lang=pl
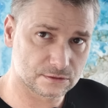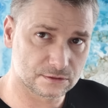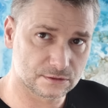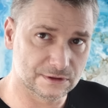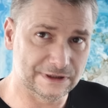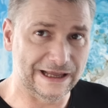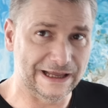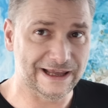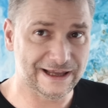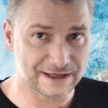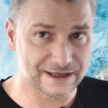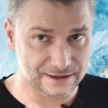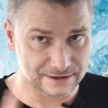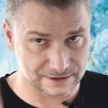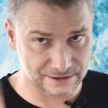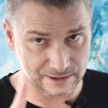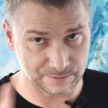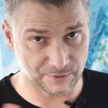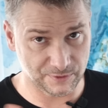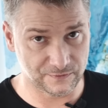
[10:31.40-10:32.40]
nie,
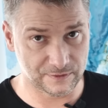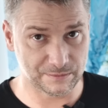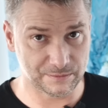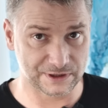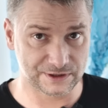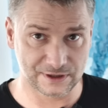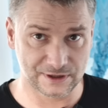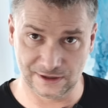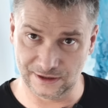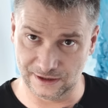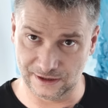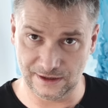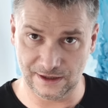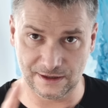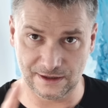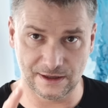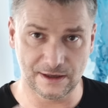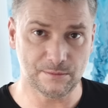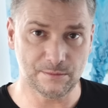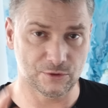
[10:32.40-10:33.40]
nie powiem Baśka, nie, nie,
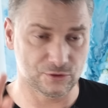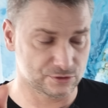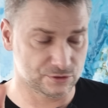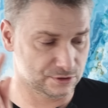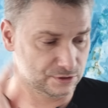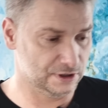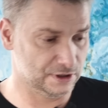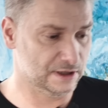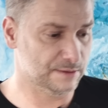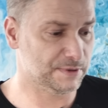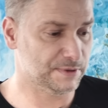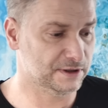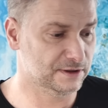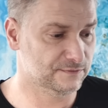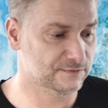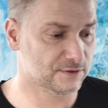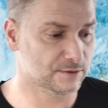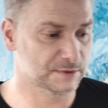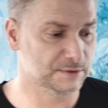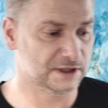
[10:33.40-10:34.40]
nie, bo już jedna
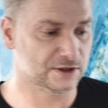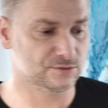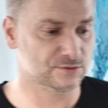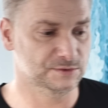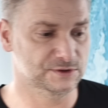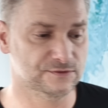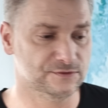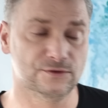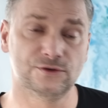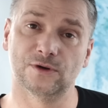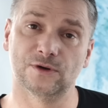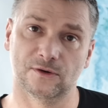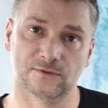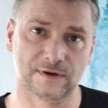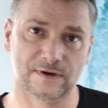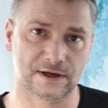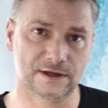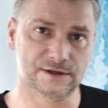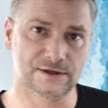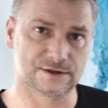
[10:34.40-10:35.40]
pani w komentarzu mi zwróciła
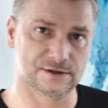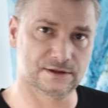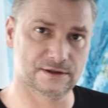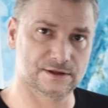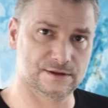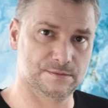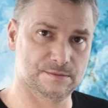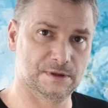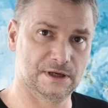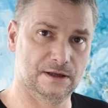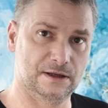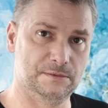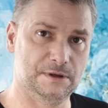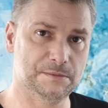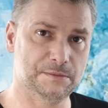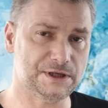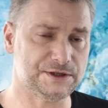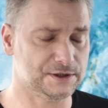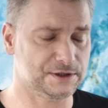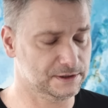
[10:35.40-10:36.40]
uwagę, że też ma na imię
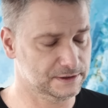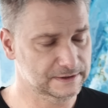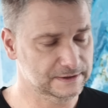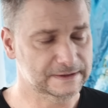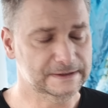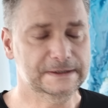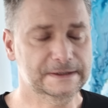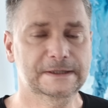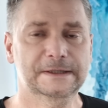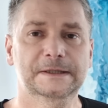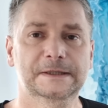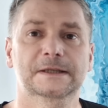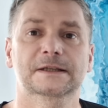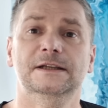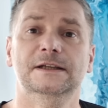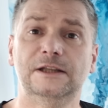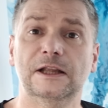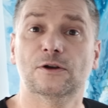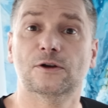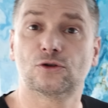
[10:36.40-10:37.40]
Basia.
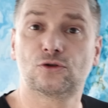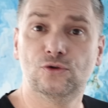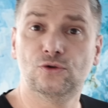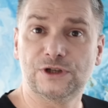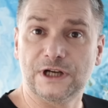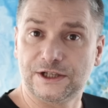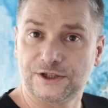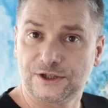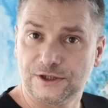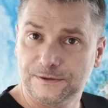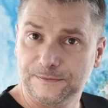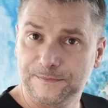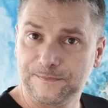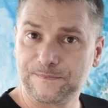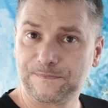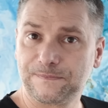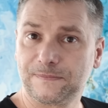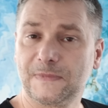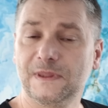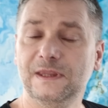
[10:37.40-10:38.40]
I ten odkurzacz,
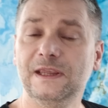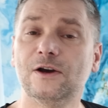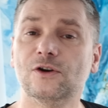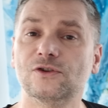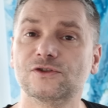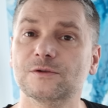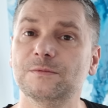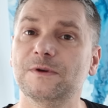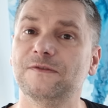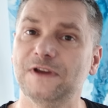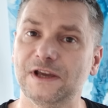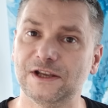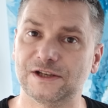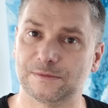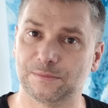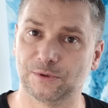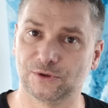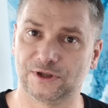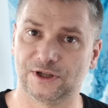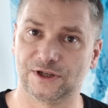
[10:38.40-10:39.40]
niech on sobie
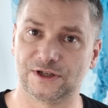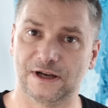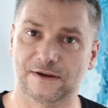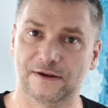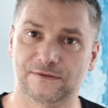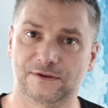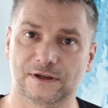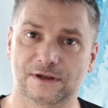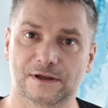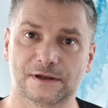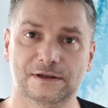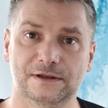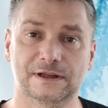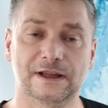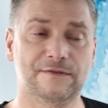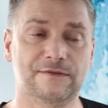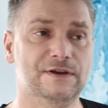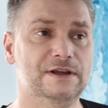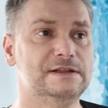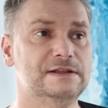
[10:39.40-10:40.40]
wjedzie pod te szafki.
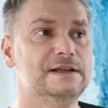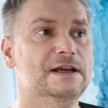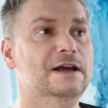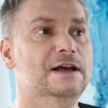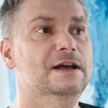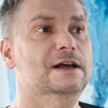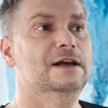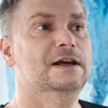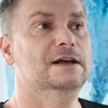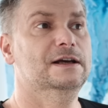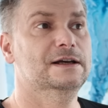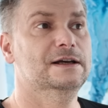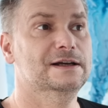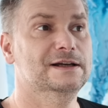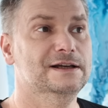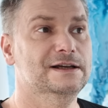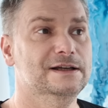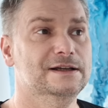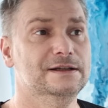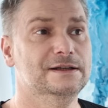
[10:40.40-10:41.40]
Tak więc
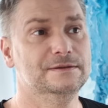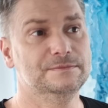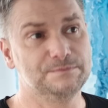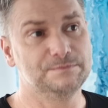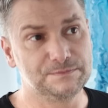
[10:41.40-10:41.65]
e,